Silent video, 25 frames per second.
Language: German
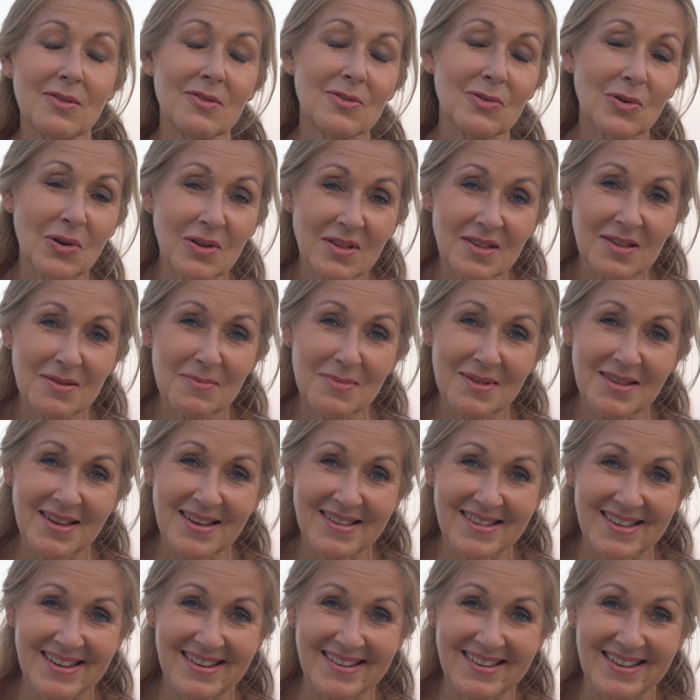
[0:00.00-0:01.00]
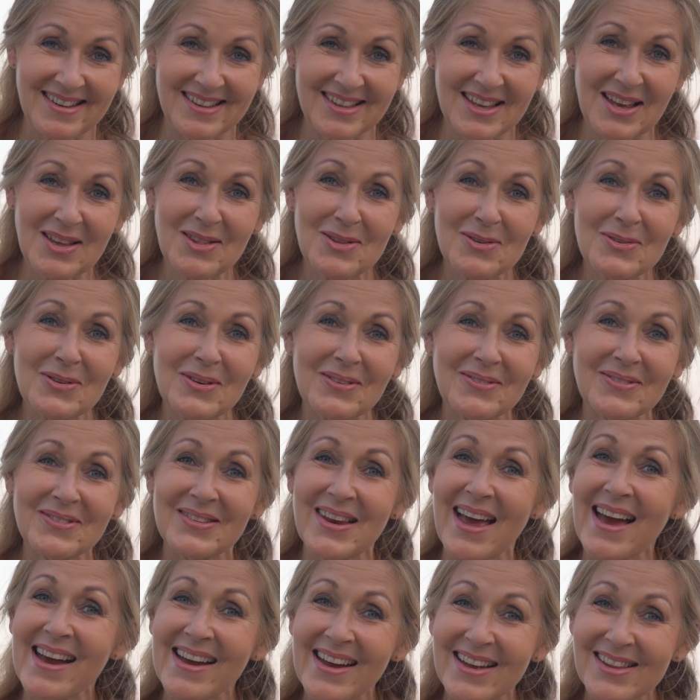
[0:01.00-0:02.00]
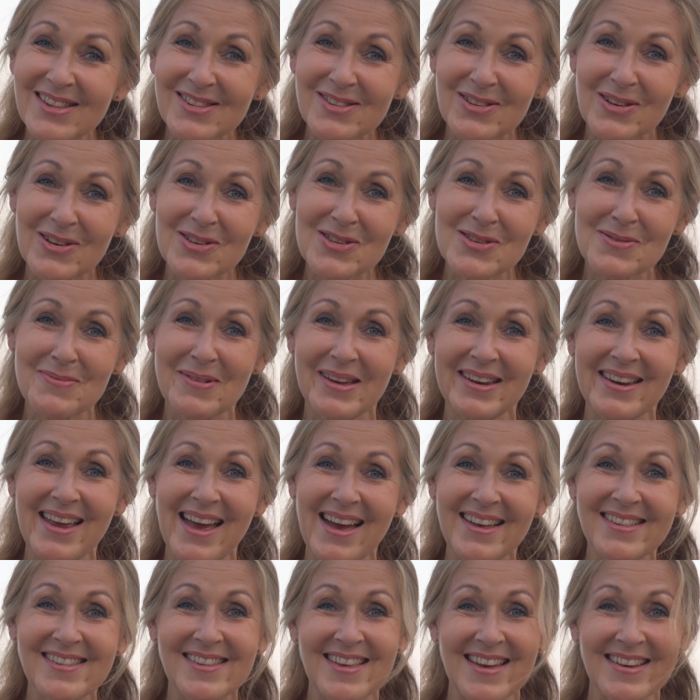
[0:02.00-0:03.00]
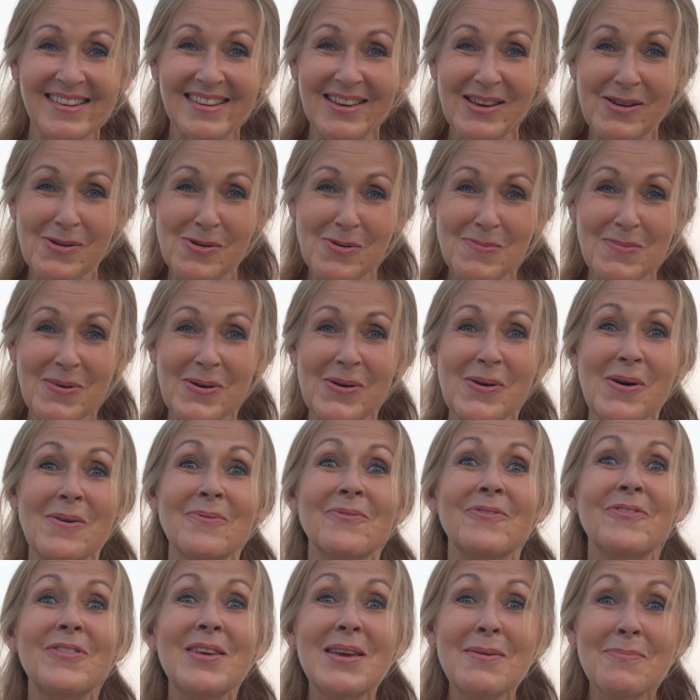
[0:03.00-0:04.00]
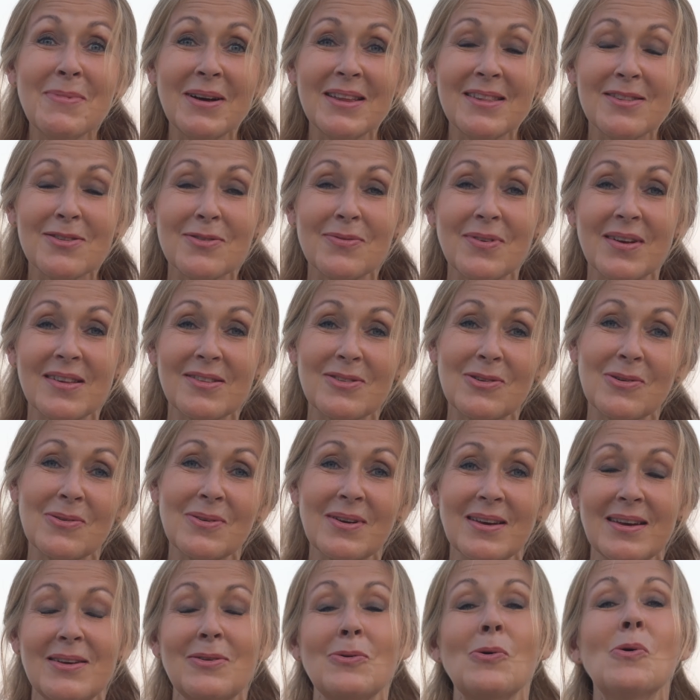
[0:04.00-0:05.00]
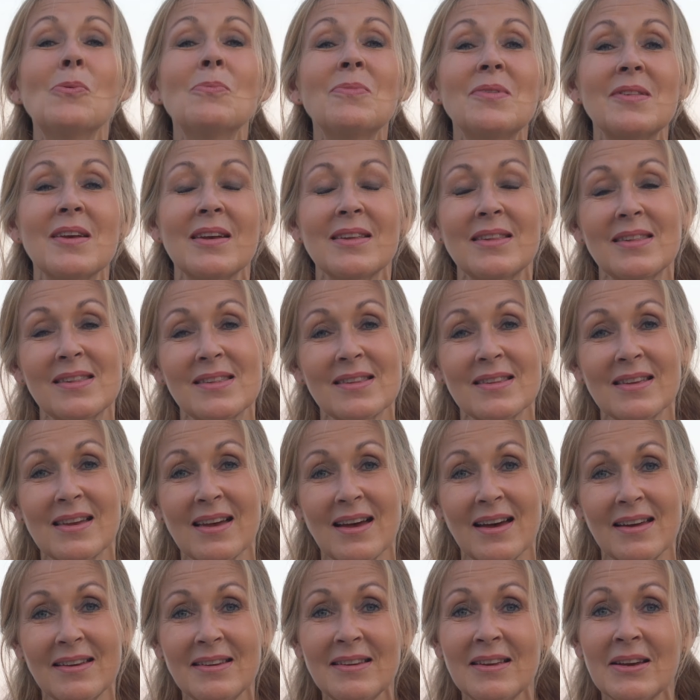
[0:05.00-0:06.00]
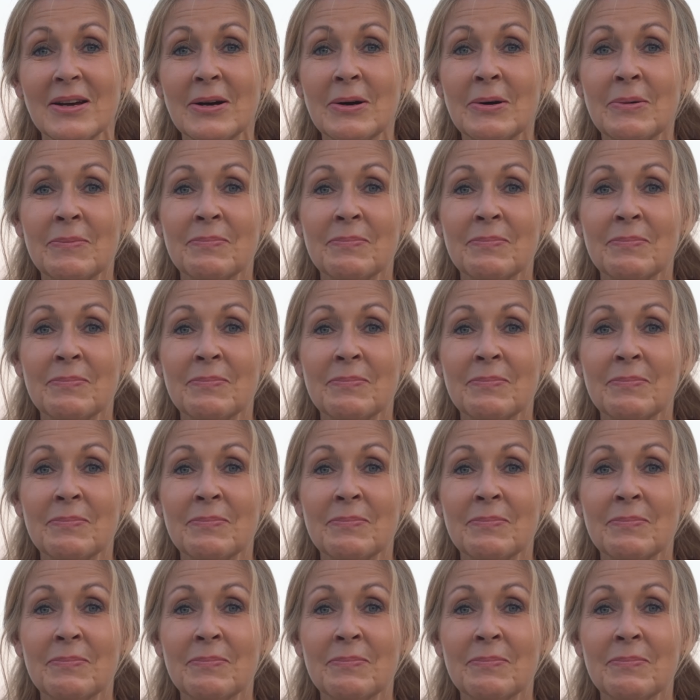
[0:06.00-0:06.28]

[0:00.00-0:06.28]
es ist trotzdem sehr, sehr dicht. Also da kannst du auch schon mal eine erste Anregung bekommen, wie man sowas konkret umsetzen kann.